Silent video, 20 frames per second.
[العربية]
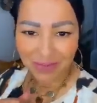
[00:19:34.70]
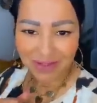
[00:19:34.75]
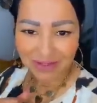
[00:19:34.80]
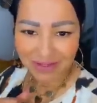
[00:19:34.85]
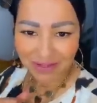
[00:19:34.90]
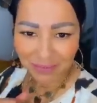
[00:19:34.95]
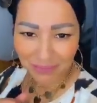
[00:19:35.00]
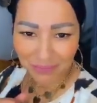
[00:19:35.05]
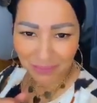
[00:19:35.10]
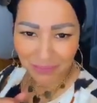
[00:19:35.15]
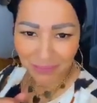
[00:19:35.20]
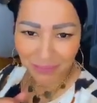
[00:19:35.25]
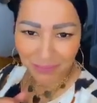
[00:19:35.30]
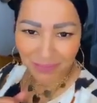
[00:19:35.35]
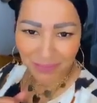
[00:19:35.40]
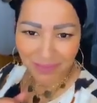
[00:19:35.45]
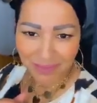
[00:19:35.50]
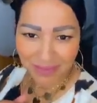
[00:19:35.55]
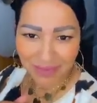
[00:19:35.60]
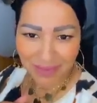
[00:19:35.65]
انا وانا
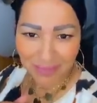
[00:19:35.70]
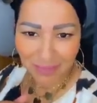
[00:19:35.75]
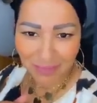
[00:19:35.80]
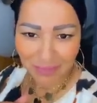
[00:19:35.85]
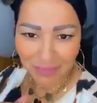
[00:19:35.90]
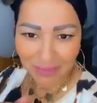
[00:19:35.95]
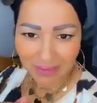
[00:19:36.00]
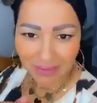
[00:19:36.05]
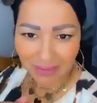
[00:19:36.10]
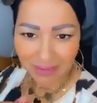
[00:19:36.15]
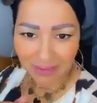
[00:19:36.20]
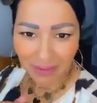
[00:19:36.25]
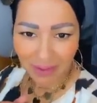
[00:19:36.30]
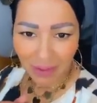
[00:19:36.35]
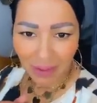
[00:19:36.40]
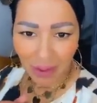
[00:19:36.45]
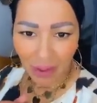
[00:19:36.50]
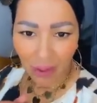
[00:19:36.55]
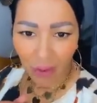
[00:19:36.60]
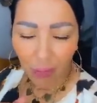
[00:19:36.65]
كيكونوا في يديك من
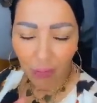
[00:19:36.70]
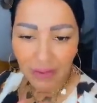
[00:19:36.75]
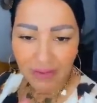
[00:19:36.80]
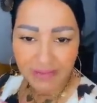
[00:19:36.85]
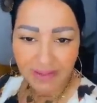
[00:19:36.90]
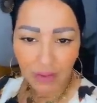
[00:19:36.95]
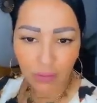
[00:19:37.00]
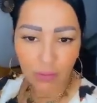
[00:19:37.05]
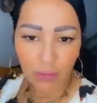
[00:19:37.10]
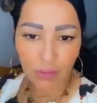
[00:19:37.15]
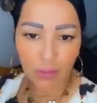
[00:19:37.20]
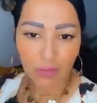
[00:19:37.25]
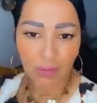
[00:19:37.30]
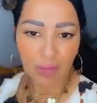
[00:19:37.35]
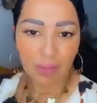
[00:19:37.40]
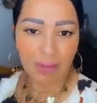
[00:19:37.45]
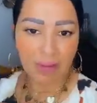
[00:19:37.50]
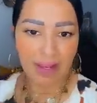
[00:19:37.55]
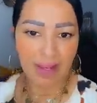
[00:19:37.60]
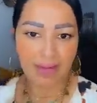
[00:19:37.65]
فضلك وين
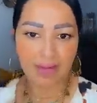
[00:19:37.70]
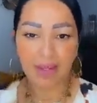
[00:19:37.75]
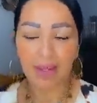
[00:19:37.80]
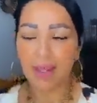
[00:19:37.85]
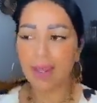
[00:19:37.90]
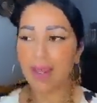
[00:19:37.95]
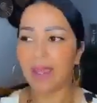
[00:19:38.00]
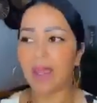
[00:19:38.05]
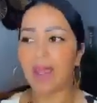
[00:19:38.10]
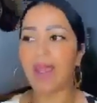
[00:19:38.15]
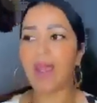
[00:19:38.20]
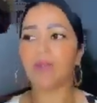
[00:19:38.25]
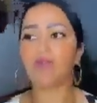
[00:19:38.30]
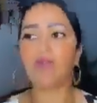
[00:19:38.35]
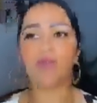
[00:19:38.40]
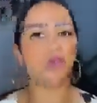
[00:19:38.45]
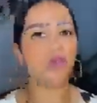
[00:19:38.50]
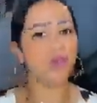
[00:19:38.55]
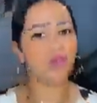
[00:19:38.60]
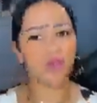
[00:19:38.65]
تيكونوا في البلاد
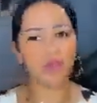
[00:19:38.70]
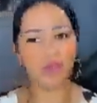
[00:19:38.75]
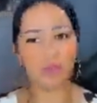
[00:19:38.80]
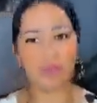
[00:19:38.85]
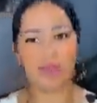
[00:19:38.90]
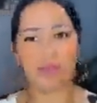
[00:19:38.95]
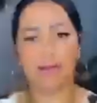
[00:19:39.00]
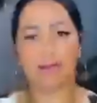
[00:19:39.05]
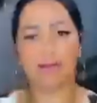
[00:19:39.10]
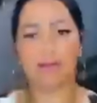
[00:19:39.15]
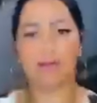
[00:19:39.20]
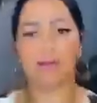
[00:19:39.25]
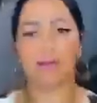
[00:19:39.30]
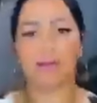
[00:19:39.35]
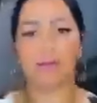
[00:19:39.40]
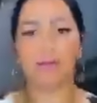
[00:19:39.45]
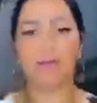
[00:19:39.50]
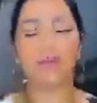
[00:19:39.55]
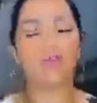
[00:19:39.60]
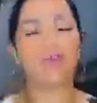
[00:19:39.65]
هادو اون سومان
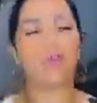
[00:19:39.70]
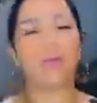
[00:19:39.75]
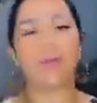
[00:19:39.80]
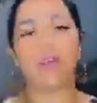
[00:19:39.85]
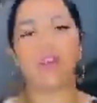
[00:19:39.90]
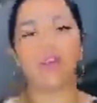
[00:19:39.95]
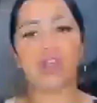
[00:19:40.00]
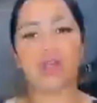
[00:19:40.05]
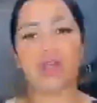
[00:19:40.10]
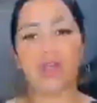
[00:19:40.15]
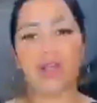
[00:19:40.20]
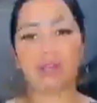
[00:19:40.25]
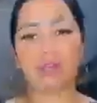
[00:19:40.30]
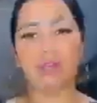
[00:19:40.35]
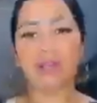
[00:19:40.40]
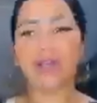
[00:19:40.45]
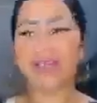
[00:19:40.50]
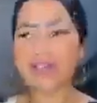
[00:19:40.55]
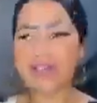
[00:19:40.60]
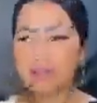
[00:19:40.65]
اون سومان ان شاء
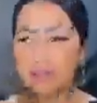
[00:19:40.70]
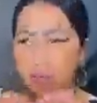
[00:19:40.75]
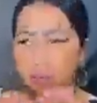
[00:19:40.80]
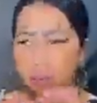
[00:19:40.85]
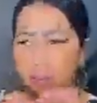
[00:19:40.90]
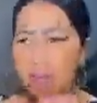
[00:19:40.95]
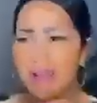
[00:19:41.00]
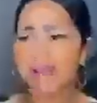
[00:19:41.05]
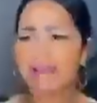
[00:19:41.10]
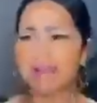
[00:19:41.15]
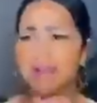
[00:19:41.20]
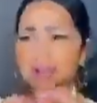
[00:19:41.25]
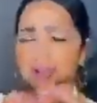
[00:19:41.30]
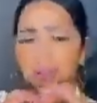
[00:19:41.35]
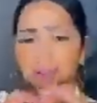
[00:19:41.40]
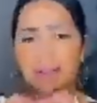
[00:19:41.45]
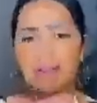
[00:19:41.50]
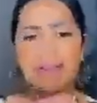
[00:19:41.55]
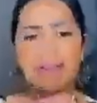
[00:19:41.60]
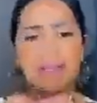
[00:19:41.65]
الله ماكسيموم
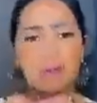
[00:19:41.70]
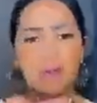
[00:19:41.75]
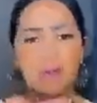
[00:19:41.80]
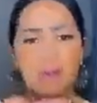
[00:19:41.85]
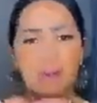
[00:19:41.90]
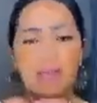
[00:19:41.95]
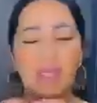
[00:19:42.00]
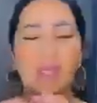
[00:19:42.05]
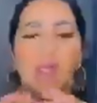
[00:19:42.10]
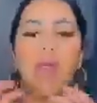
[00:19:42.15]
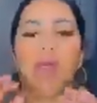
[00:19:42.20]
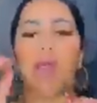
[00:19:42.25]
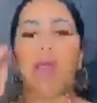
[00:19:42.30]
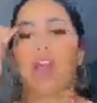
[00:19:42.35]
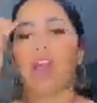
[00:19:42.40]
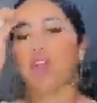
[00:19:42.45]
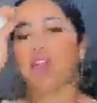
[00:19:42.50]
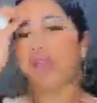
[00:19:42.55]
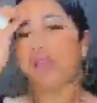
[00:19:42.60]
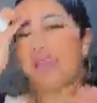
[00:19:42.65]
ماكسيموم ماكسيموم
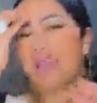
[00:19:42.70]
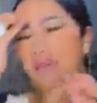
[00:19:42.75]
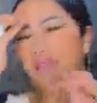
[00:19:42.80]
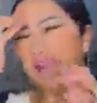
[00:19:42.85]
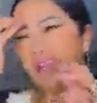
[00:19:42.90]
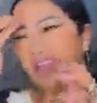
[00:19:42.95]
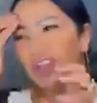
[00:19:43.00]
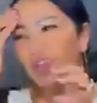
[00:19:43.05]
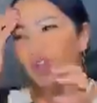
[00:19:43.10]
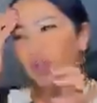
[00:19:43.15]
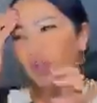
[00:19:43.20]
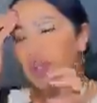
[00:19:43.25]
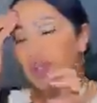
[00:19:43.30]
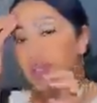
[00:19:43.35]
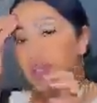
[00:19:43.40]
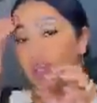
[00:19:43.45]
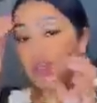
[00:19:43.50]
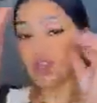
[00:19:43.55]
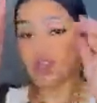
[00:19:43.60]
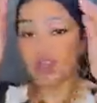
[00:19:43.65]
10 ايام راهي
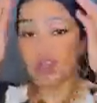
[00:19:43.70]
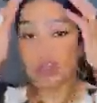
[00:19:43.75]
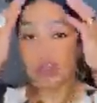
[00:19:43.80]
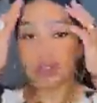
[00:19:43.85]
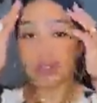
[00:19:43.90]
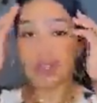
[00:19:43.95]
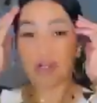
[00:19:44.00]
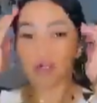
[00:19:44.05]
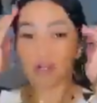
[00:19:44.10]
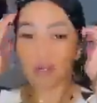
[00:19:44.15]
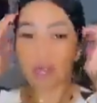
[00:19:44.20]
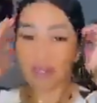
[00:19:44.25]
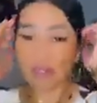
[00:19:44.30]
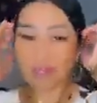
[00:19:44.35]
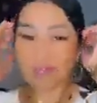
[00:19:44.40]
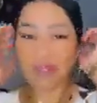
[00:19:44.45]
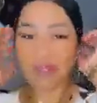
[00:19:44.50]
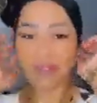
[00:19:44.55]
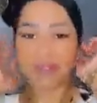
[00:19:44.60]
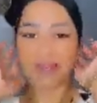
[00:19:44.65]
شويه الشيلات راهي
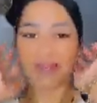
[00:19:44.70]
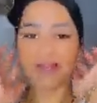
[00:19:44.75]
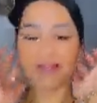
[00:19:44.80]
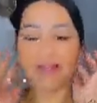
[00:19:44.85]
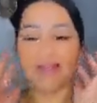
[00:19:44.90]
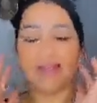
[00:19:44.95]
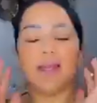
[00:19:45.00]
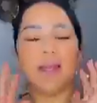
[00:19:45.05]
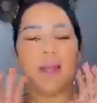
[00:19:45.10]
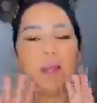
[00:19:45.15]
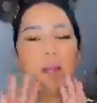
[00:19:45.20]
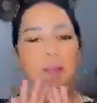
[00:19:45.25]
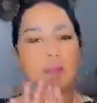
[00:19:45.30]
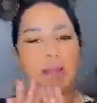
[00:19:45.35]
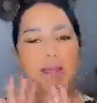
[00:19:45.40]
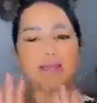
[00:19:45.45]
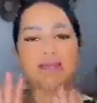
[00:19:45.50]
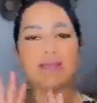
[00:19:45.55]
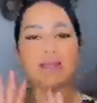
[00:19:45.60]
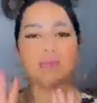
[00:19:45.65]
شويه مزيره
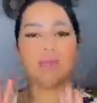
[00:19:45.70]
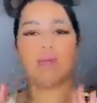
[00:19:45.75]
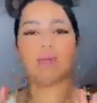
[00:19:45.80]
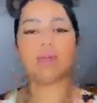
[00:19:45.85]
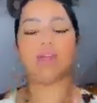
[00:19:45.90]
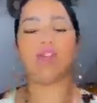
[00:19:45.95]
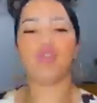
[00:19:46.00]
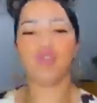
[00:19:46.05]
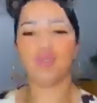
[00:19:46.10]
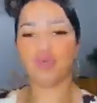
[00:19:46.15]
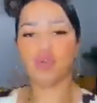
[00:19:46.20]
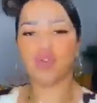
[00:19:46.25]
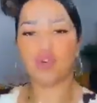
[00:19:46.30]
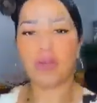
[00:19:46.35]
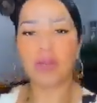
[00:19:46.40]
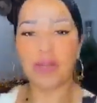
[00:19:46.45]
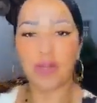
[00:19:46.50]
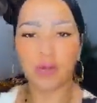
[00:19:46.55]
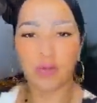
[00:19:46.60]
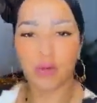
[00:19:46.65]
ماكسيموم دي جو
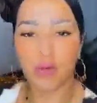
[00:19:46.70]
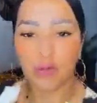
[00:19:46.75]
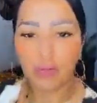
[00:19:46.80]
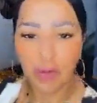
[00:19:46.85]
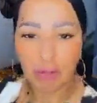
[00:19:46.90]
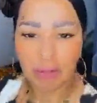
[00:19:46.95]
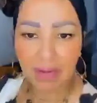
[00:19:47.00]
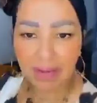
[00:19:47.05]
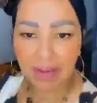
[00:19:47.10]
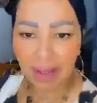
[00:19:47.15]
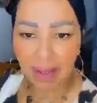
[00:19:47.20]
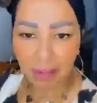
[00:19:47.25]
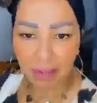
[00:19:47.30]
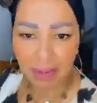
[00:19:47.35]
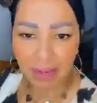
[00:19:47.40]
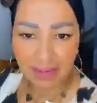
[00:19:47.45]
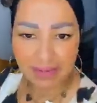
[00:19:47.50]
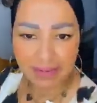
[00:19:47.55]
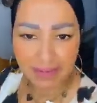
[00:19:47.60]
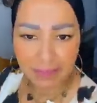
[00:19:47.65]
ان شاء الله يكونوا في البلاد
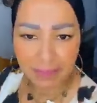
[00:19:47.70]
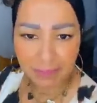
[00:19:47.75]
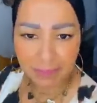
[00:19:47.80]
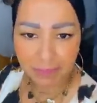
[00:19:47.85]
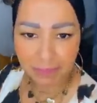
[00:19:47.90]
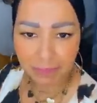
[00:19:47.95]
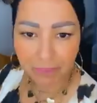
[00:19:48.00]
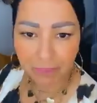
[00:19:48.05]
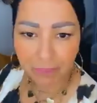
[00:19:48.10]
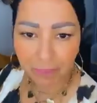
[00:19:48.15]
حبيباتي